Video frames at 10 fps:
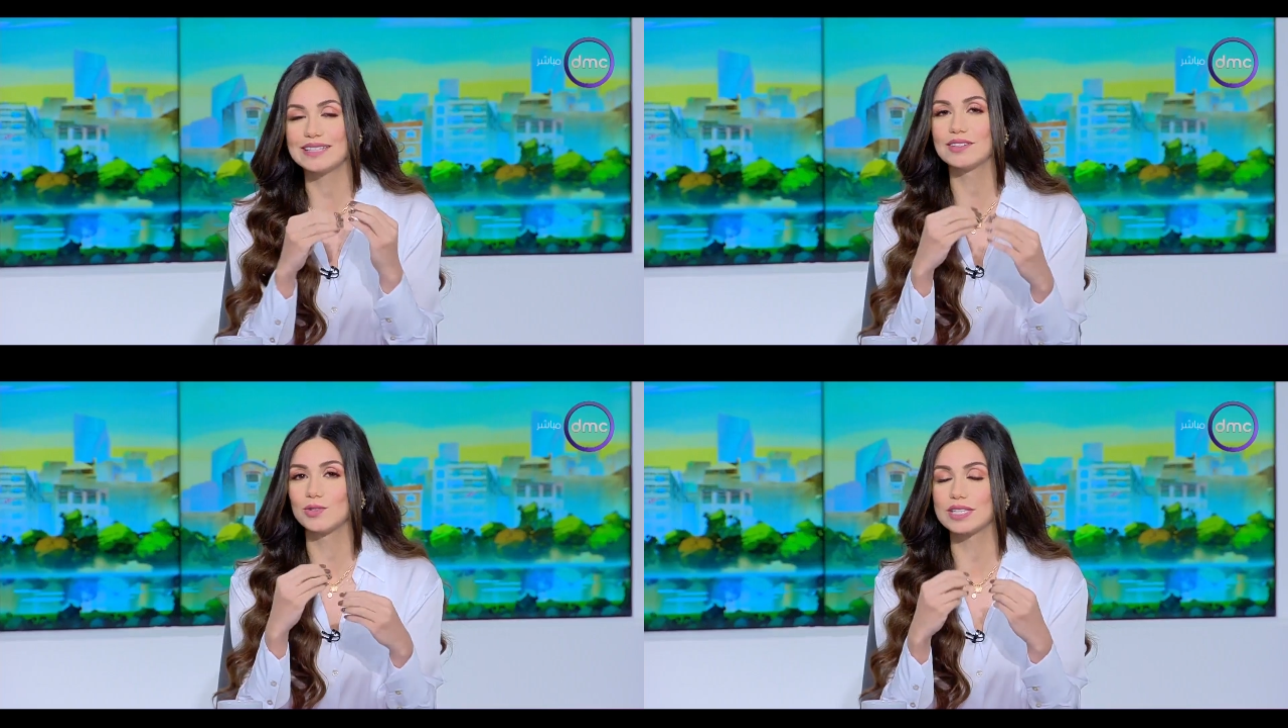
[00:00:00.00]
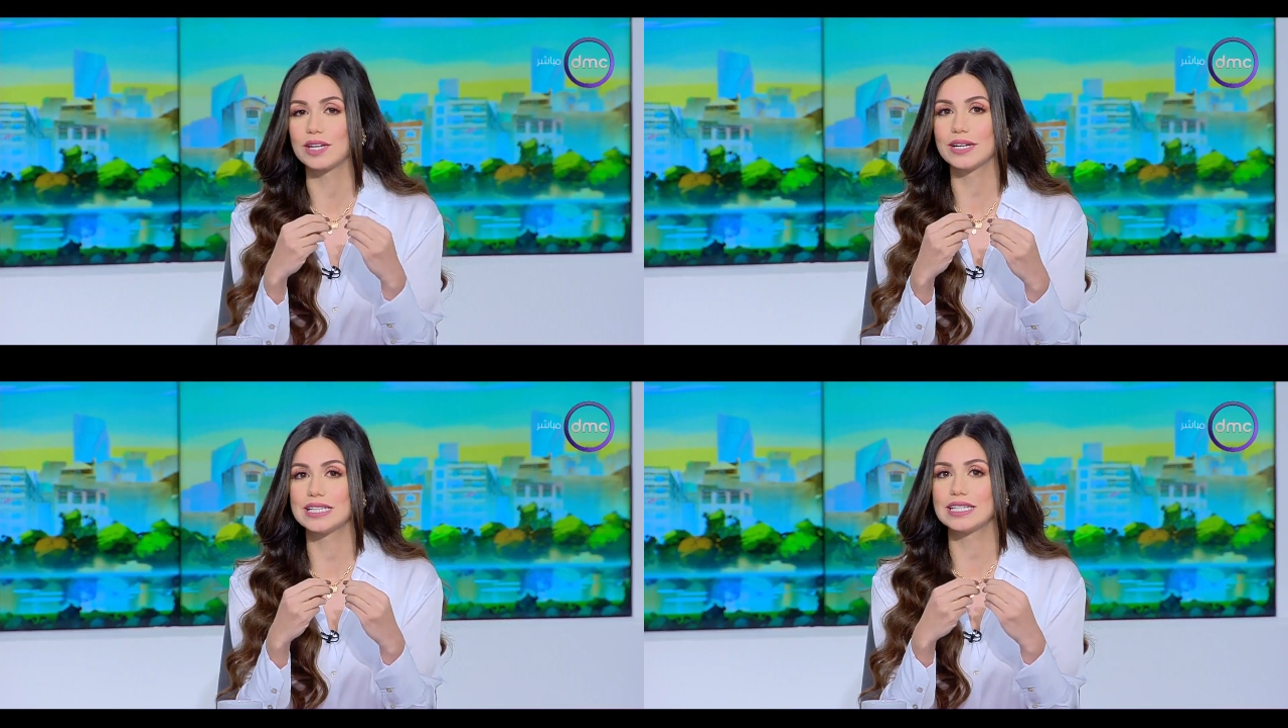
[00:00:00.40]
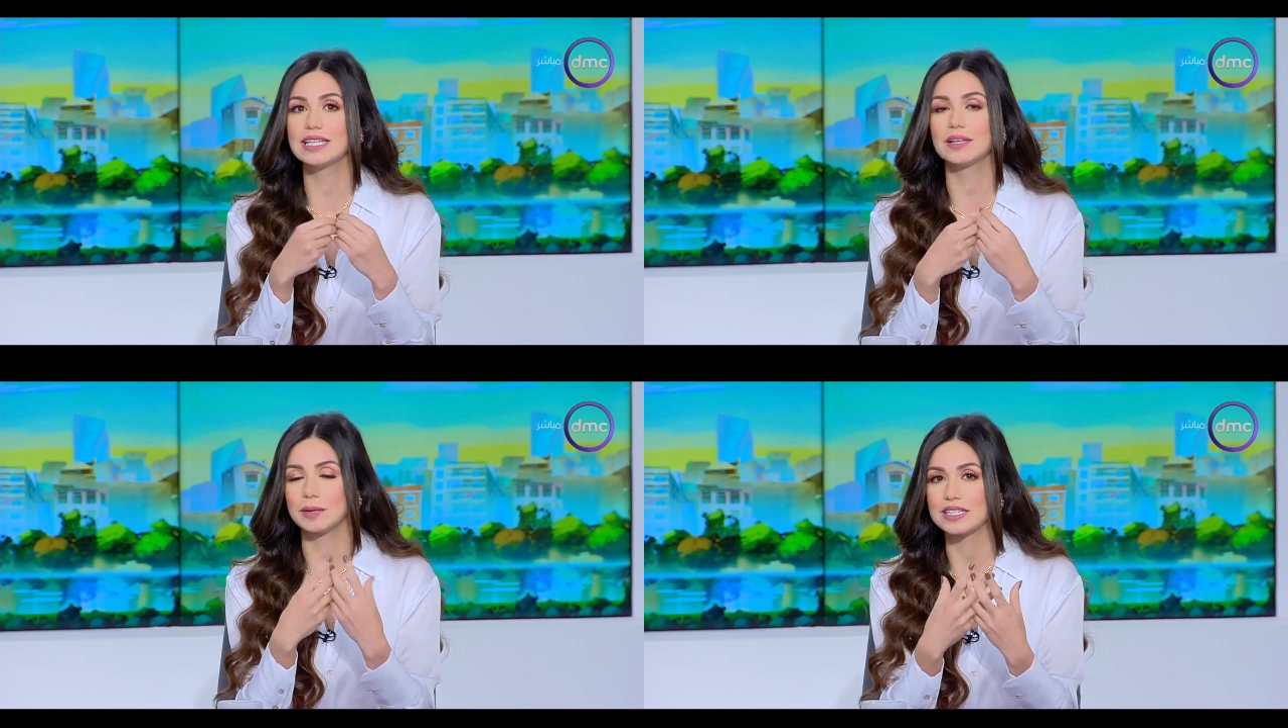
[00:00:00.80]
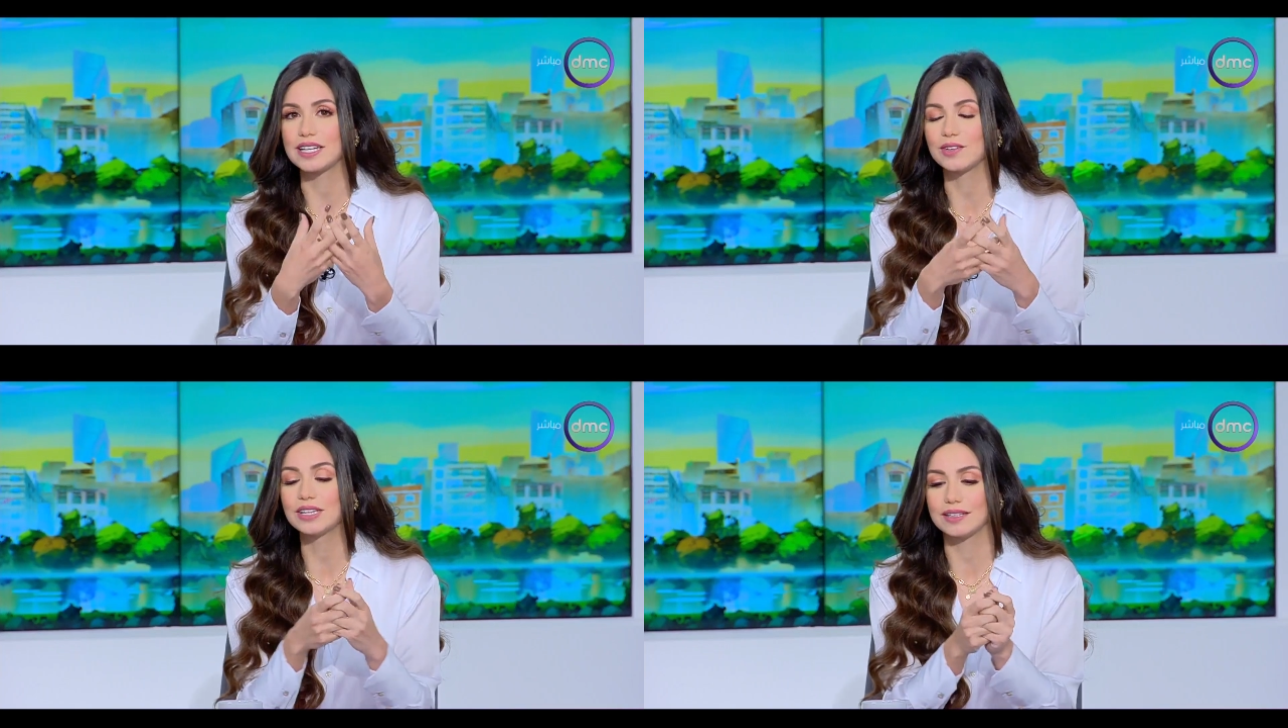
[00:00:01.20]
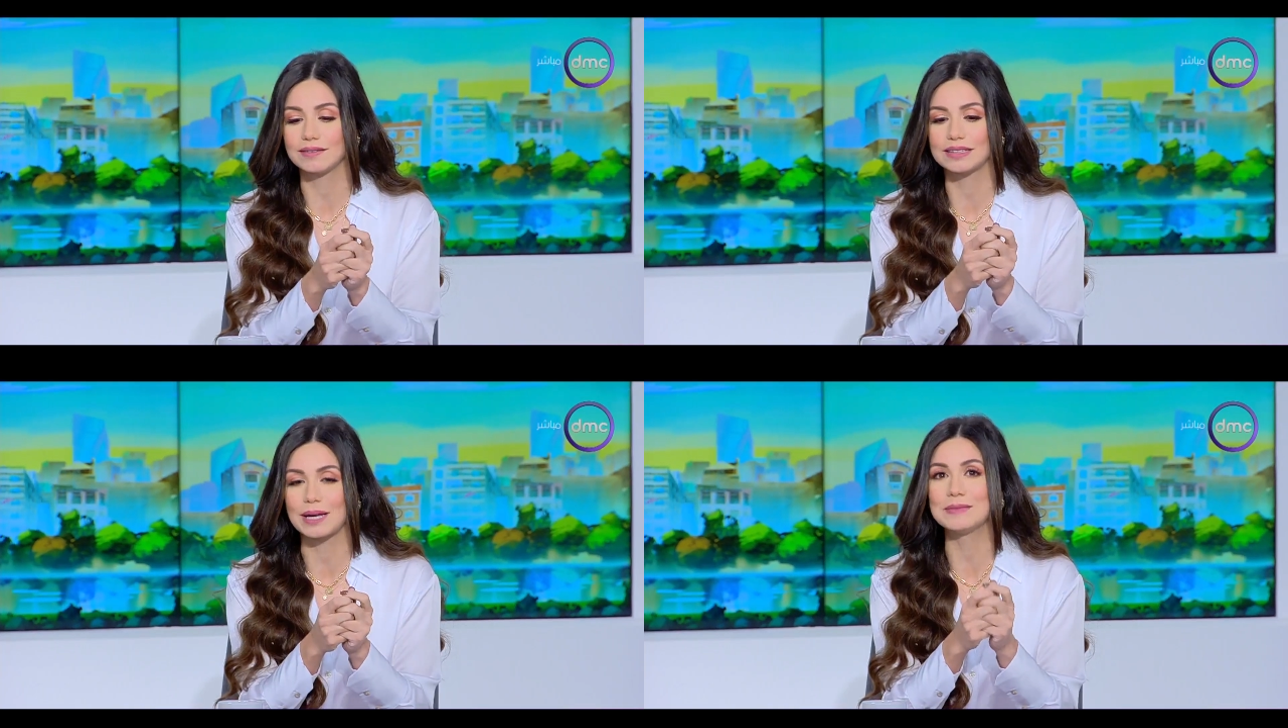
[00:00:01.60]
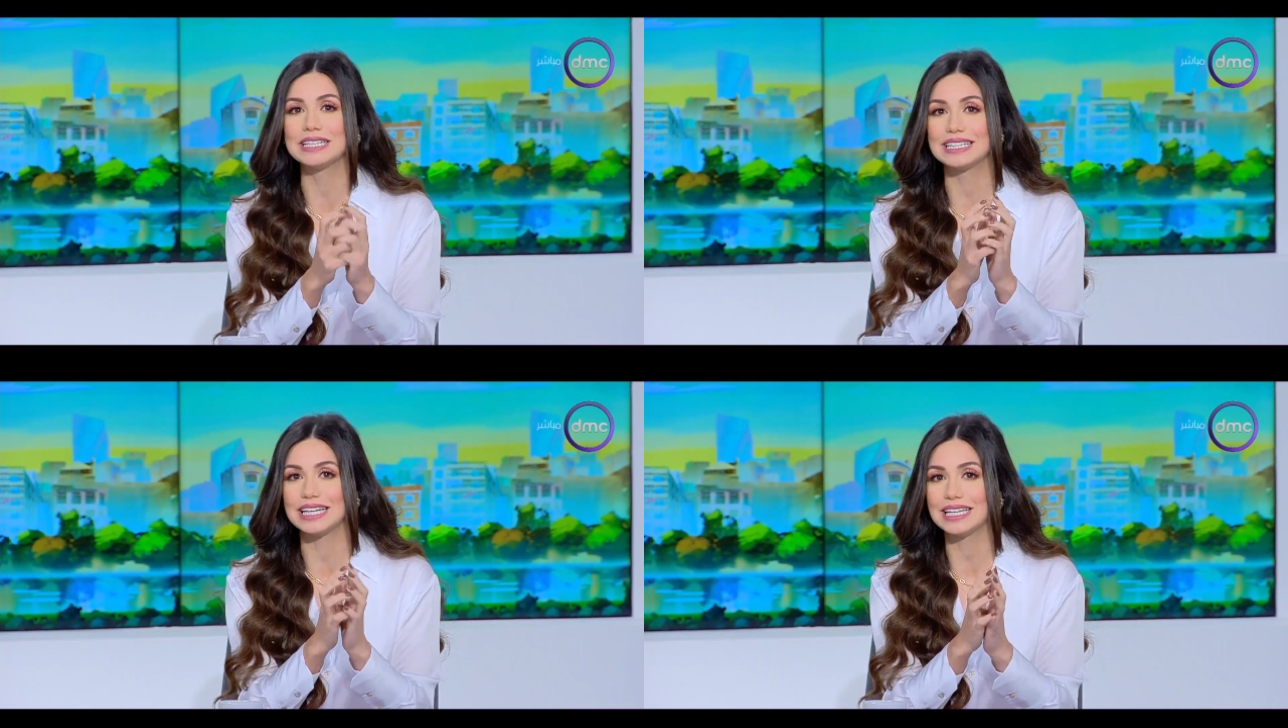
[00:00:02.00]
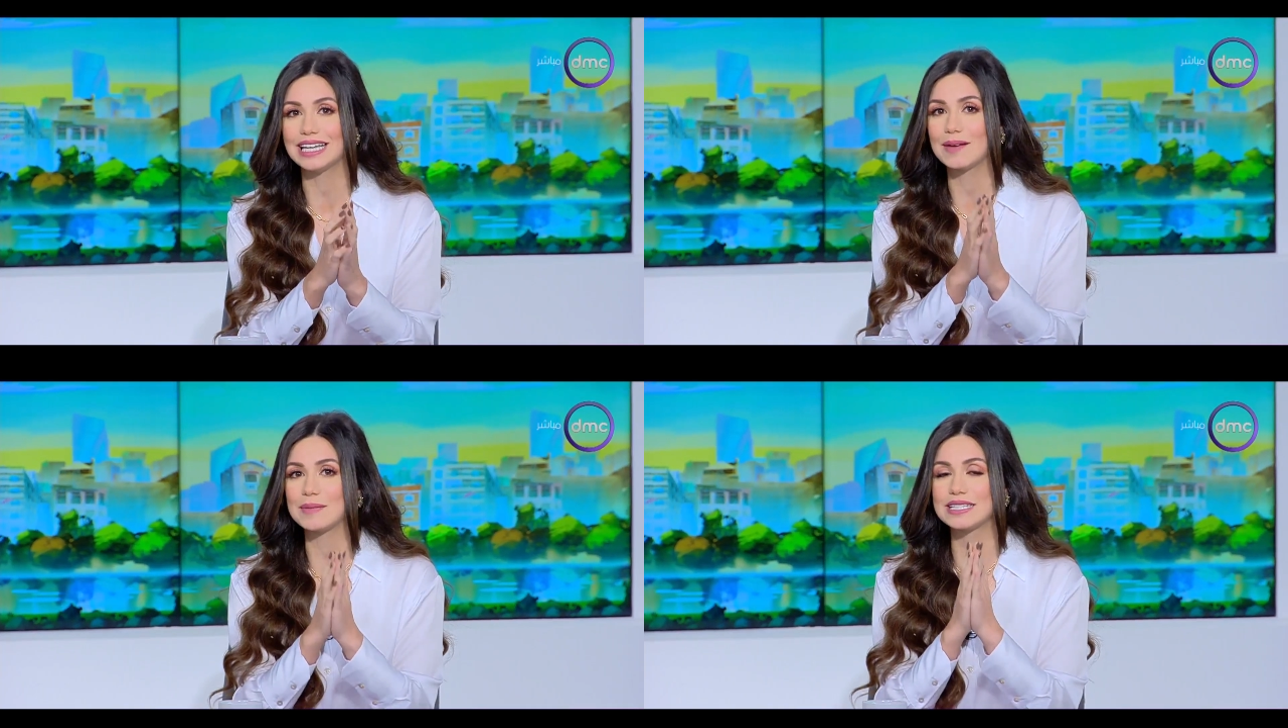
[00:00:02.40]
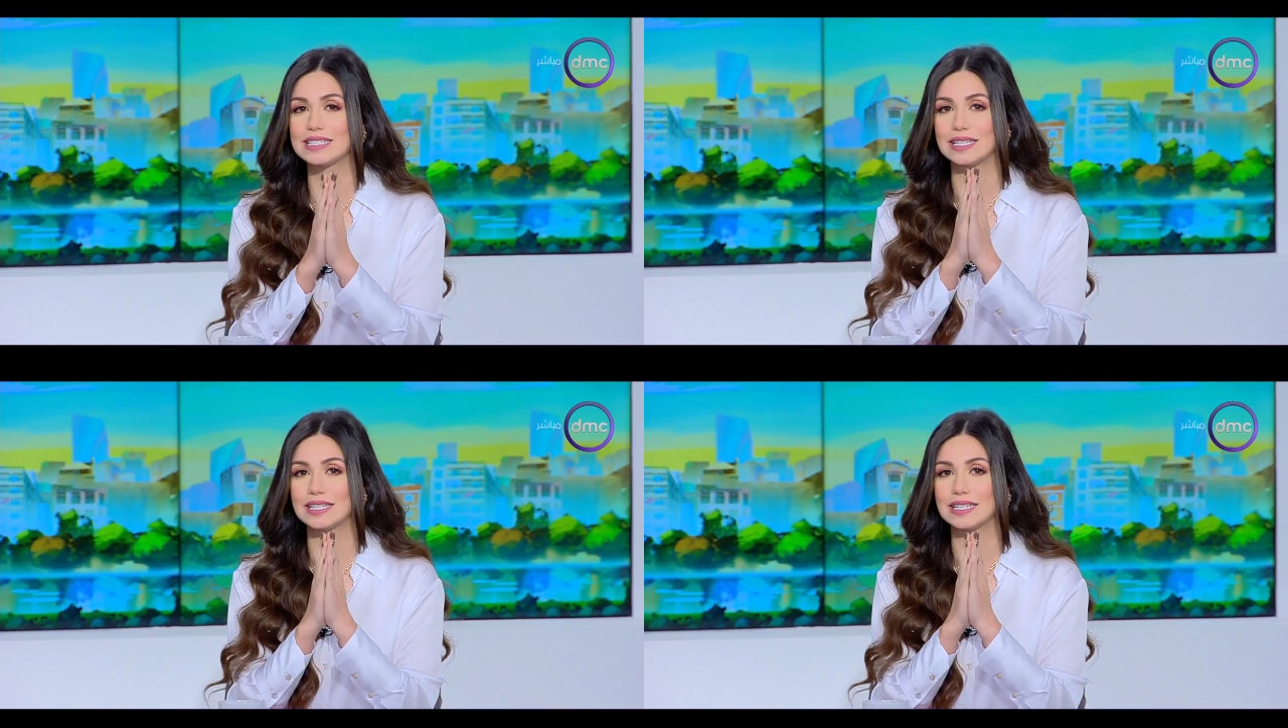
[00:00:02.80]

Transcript: انه السنوات دي طبعا سنوات تمهيديه بس